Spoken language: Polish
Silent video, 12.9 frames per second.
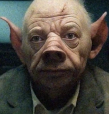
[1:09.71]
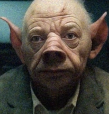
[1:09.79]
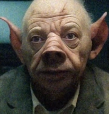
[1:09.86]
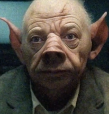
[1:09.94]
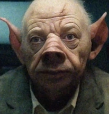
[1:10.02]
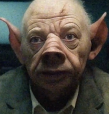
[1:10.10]

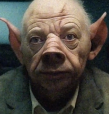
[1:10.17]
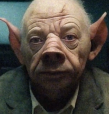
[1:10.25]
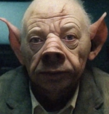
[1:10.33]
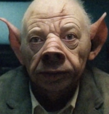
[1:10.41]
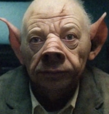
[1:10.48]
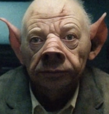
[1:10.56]

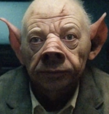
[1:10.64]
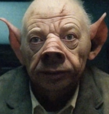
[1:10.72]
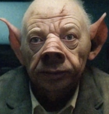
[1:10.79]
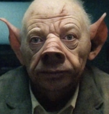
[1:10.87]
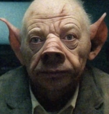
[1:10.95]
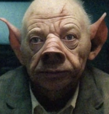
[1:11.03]
Prawdziwa.
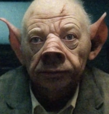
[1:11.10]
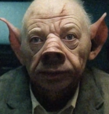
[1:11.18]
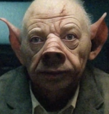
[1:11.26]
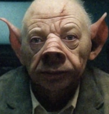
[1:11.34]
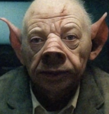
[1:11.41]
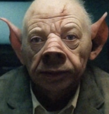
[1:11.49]

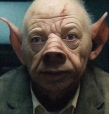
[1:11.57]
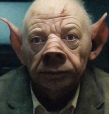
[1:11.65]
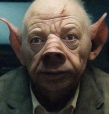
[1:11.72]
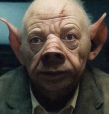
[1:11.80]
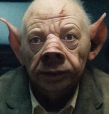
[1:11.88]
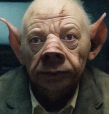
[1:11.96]
Przede
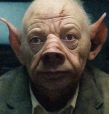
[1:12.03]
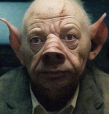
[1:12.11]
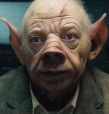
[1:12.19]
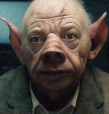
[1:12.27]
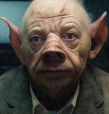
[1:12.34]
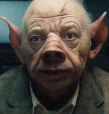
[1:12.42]
wszystkim
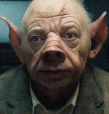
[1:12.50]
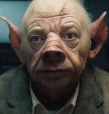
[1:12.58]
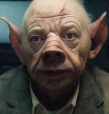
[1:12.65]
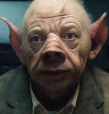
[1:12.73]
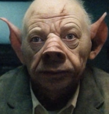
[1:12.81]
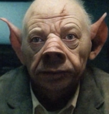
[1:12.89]

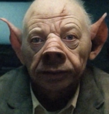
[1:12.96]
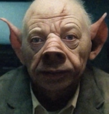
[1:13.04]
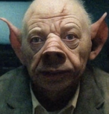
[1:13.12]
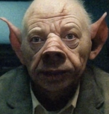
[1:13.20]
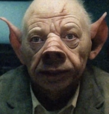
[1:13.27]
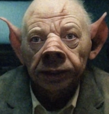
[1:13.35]
prawdziwa.
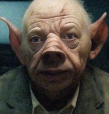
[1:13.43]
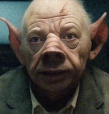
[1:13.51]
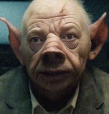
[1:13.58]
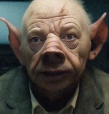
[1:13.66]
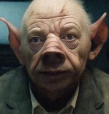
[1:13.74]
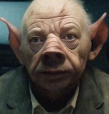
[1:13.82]

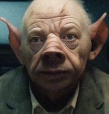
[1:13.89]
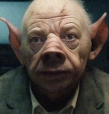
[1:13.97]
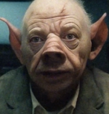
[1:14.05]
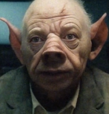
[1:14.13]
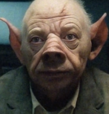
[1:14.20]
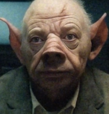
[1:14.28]

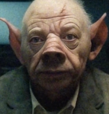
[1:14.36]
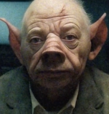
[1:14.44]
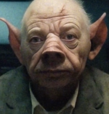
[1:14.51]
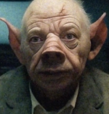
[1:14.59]
Stańmy w